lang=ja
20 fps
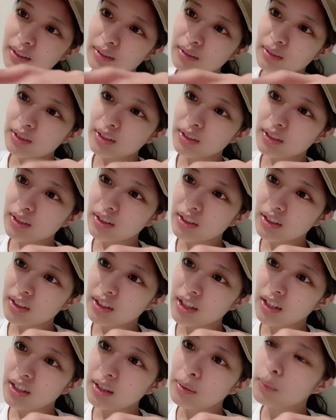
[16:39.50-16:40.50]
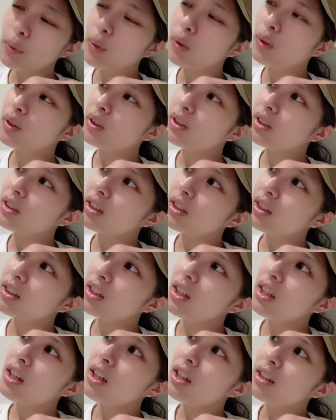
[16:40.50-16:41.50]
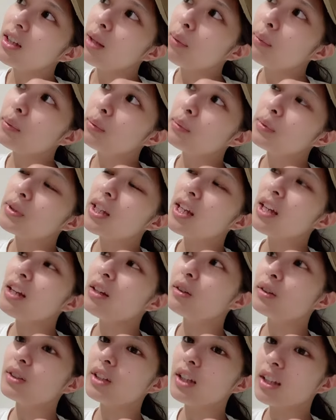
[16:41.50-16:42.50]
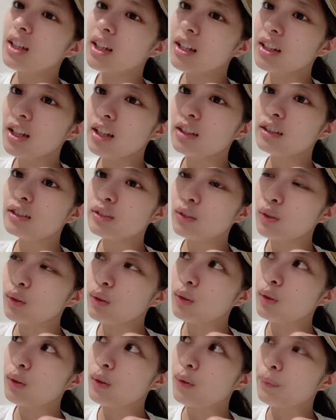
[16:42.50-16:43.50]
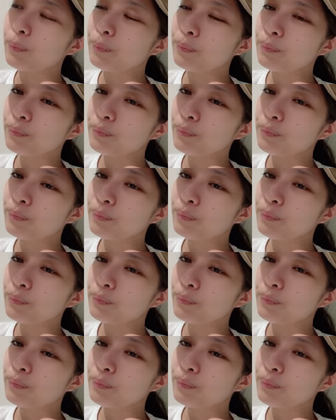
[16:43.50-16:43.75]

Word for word: もうちょい寝たい。でも、多分稽古だけになると、